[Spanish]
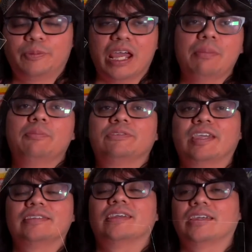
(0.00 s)
Prime, pues
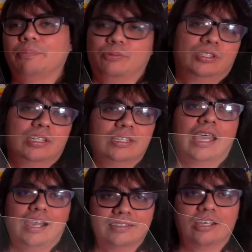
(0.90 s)
fíjense que pues sí,
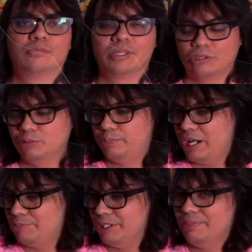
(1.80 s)
ya lanzaron Metroid
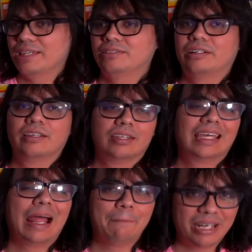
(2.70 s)
Prime Remastered,
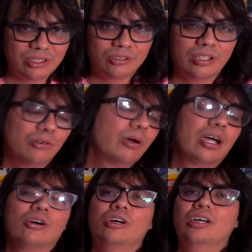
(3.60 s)
gran versión del
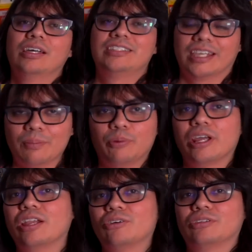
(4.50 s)
juego, Chequen por
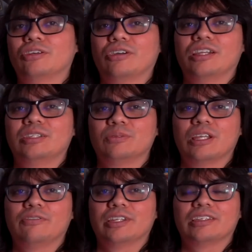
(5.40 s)
ahí el contenido que le hicimos
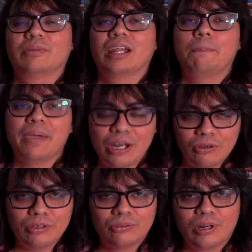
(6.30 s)
el fin de semana,
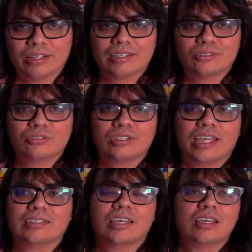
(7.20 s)
pero durante estos
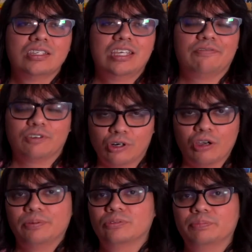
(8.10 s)
días Jeff
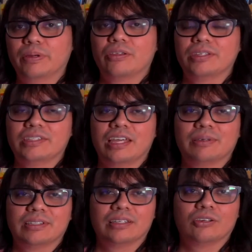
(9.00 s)
Grubb, un periodista ahí
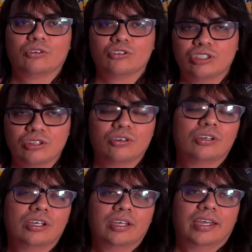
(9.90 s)
bastante conocido
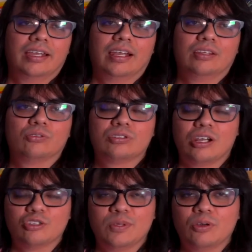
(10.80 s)
en la industria
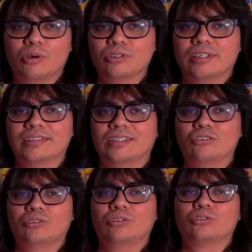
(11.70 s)
de los videojuegos en
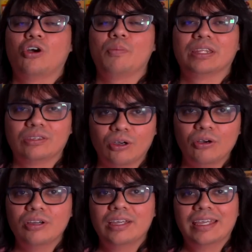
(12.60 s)
Estados Unidos,
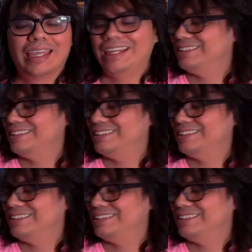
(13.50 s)
comentó que él